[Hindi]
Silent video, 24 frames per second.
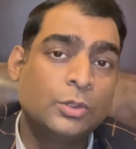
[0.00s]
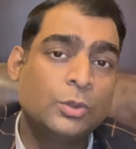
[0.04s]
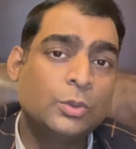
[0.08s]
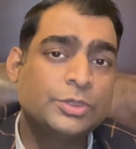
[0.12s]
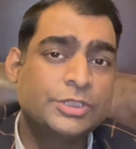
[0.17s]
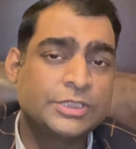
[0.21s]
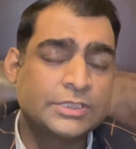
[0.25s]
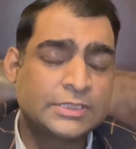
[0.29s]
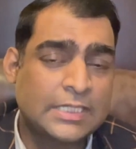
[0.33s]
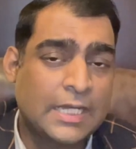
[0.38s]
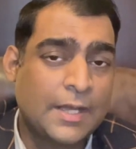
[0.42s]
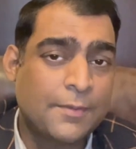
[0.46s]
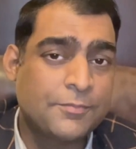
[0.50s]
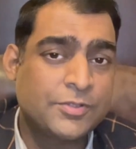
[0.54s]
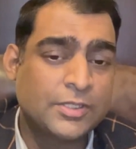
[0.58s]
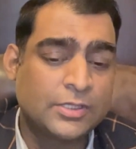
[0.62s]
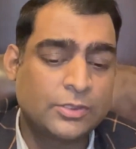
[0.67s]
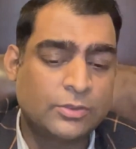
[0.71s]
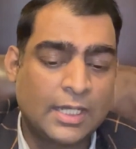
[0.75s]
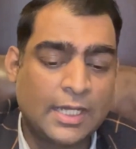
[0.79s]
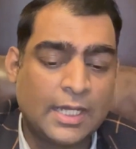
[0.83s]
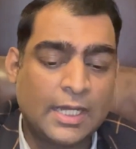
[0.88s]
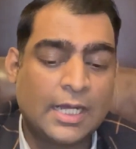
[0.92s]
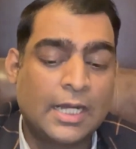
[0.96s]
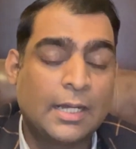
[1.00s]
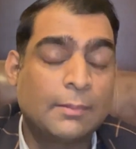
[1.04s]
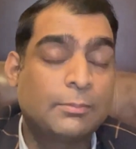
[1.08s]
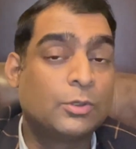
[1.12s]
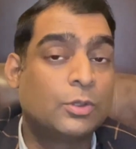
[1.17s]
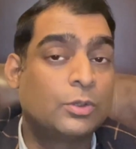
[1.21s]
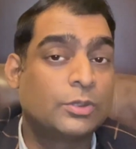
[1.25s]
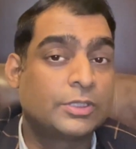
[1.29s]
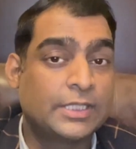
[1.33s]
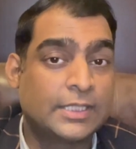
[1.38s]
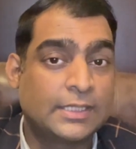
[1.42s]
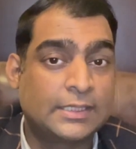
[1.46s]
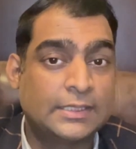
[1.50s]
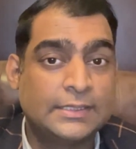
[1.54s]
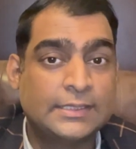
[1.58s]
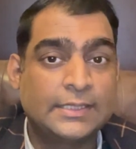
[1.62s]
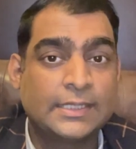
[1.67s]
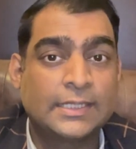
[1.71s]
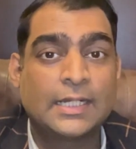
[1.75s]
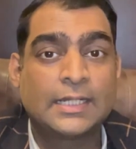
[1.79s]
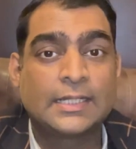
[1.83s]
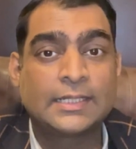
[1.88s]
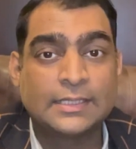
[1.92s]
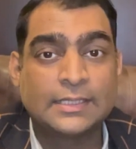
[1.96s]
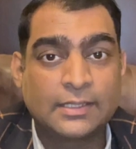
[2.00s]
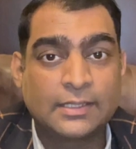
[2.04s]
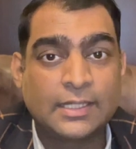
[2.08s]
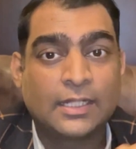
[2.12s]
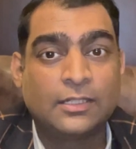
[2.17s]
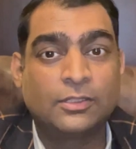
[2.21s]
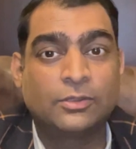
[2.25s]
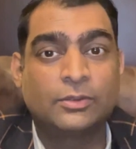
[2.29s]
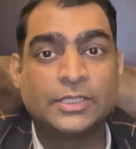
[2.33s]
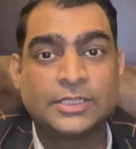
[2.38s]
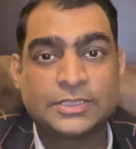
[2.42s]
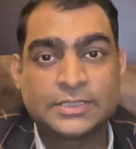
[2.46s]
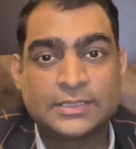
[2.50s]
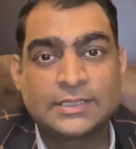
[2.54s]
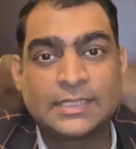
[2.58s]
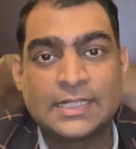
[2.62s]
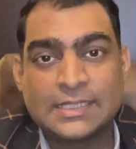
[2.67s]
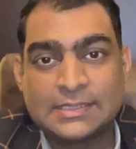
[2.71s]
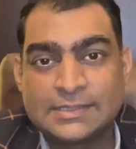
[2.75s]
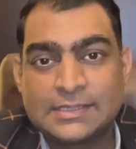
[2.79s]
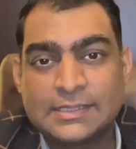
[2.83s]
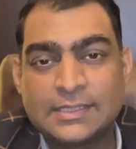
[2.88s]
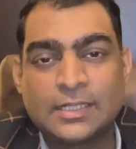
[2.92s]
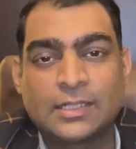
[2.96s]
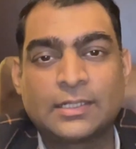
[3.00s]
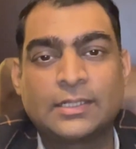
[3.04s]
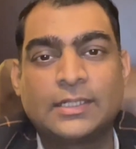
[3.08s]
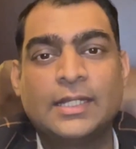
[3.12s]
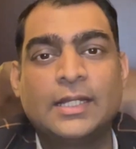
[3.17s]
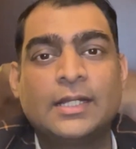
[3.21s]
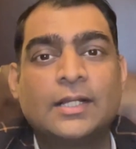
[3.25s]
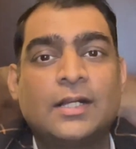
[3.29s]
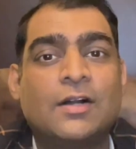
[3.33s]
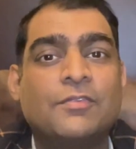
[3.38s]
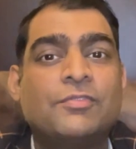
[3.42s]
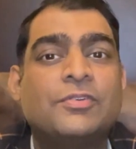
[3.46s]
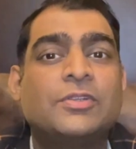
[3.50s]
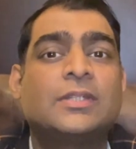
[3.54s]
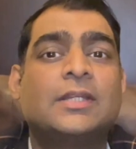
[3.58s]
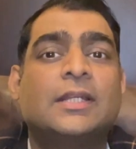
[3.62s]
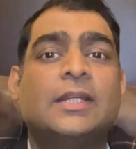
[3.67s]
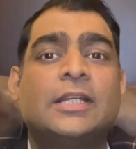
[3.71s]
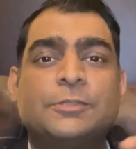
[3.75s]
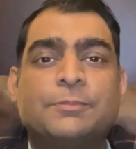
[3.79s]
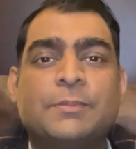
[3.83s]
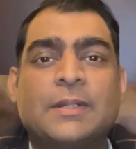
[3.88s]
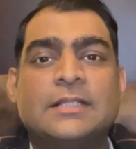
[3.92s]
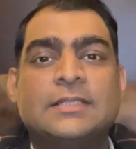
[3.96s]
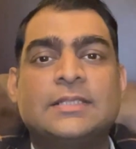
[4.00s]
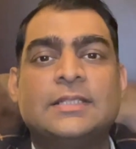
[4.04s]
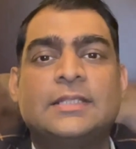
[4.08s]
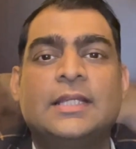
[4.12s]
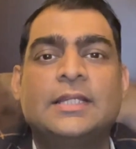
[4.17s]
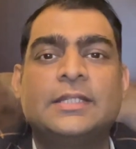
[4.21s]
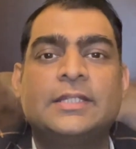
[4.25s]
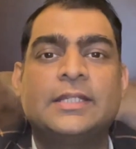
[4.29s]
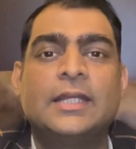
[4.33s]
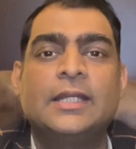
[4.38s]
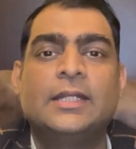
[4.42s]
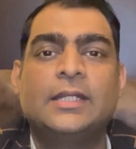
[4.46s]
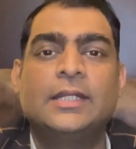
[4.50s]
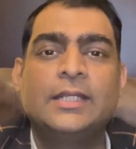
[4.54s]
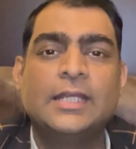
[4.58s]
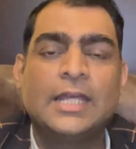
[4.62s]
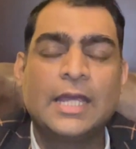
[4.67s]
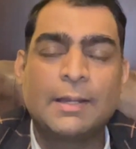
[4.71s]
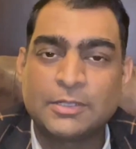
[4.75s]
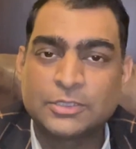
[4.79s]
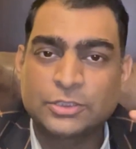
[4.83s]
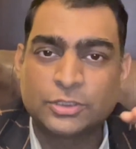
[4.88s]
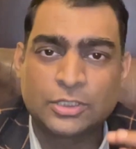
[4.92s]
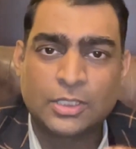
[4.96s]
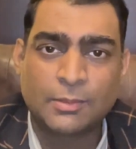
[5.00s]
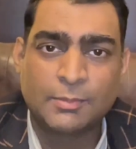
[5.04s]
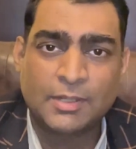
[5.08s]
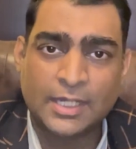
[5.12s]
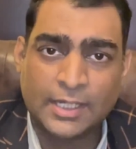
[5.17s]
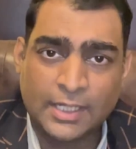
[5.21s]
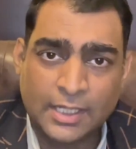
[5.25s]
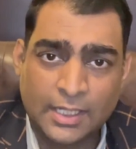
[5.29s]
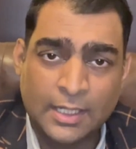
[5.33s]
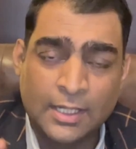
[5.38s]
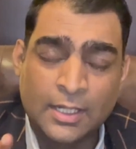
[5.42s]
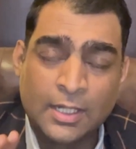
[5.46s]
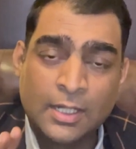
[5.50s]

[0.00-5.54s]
उस हिसाब से जो है आप लोग देख लीजिएगा कैलकुलेशन कैसे करते हैं काफी सारे एक्सपेंसिव है ये नहीं कि अमेजोन हमारा